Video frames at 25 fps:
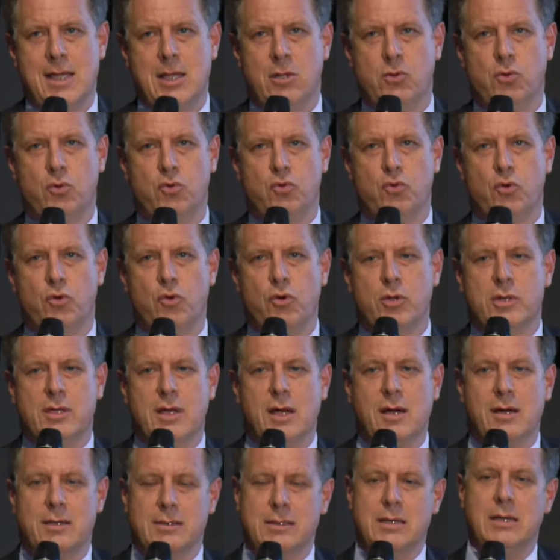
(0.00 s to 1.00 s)
Et quand on
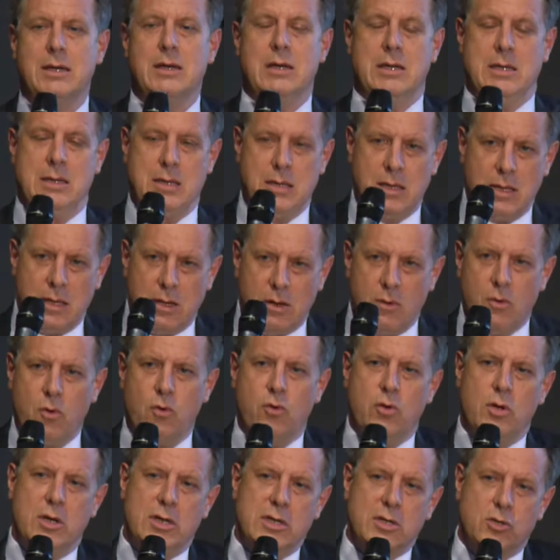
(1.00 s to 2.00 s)
regarde
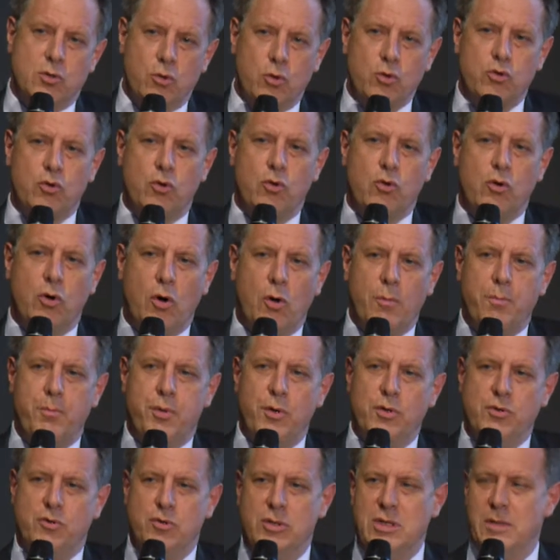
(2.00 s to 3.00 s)
les autres grands
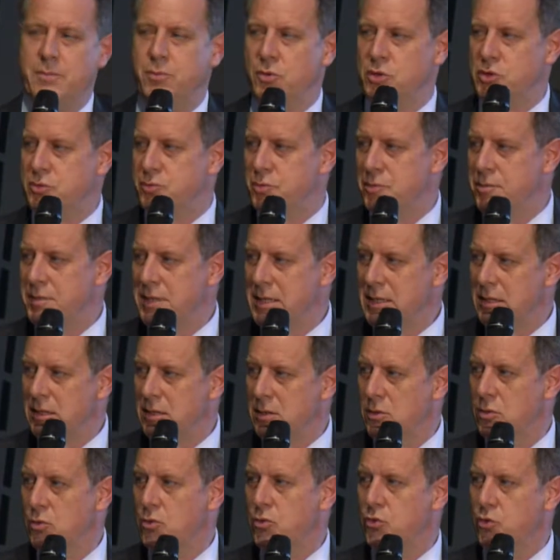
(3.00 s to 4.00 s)
postes de dépenses
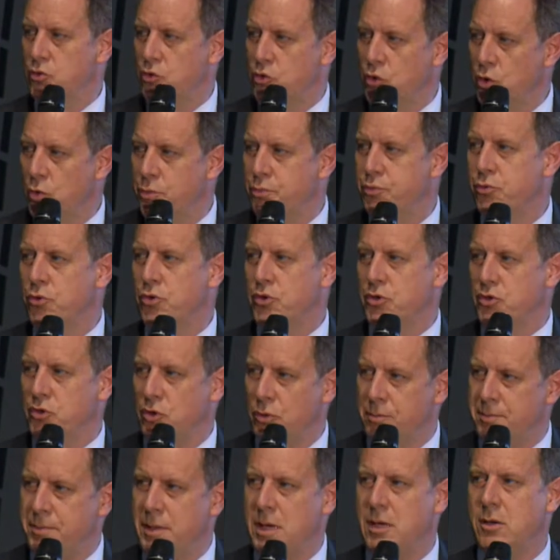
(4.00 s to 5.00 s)
publiques,
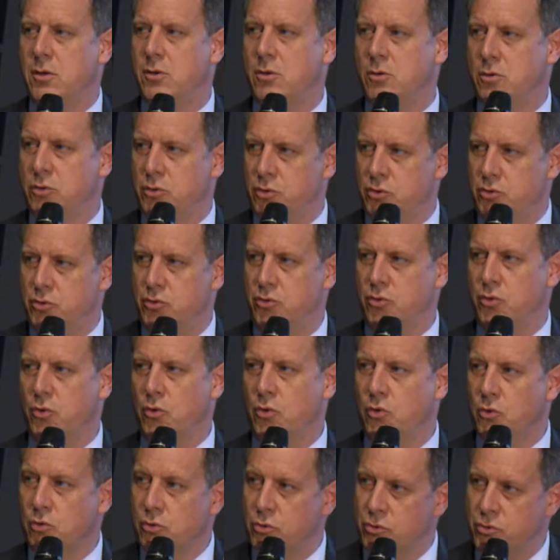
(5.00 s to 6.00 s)
2% par an
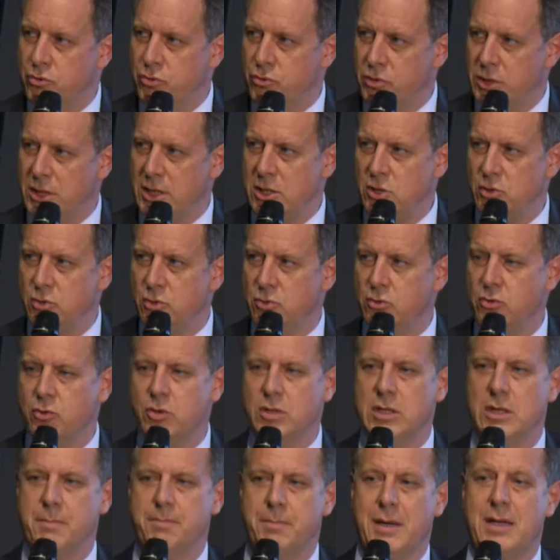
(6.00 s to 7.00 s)
sur longue durée, je ne
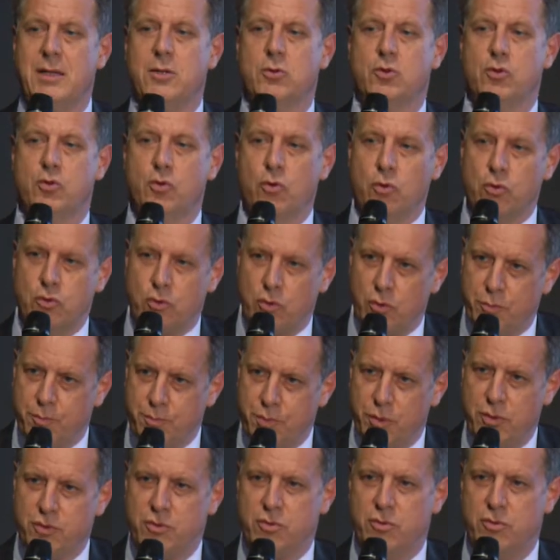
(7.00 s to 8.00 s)
connais pas d'autres
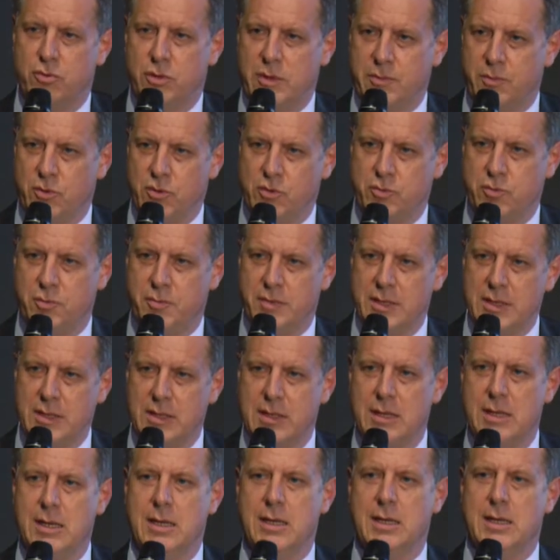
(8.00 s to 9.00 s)
postes de dépenses
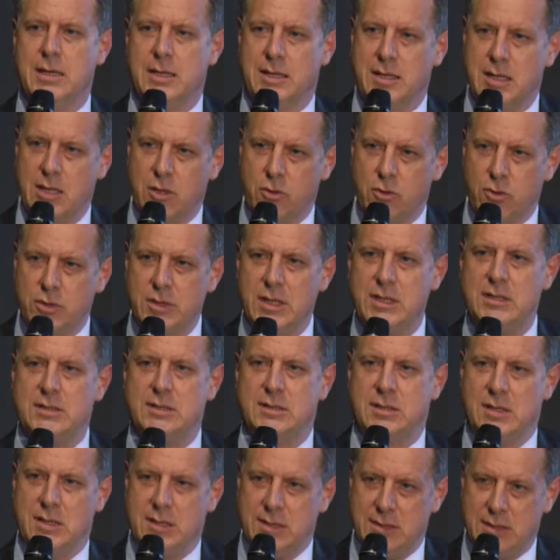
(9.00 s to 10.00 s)
publiques qui
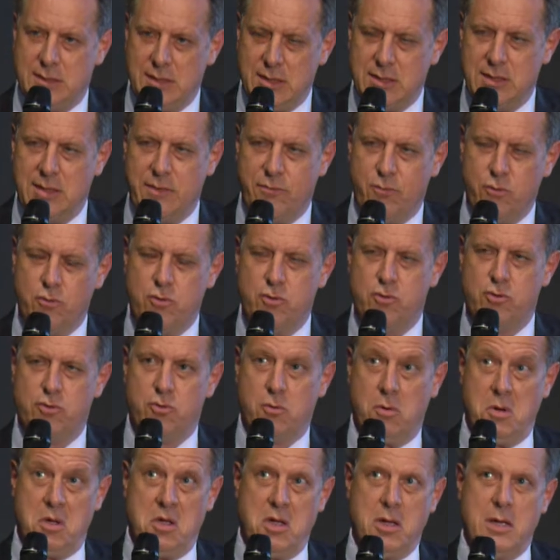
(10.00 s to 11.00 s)
connaissent cette
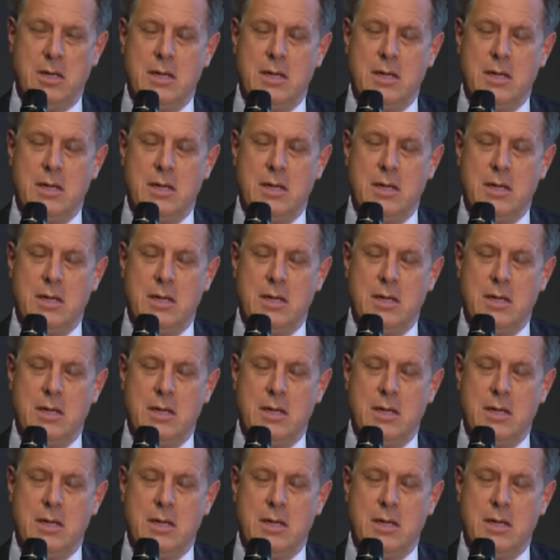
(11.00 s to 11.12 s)
évolution.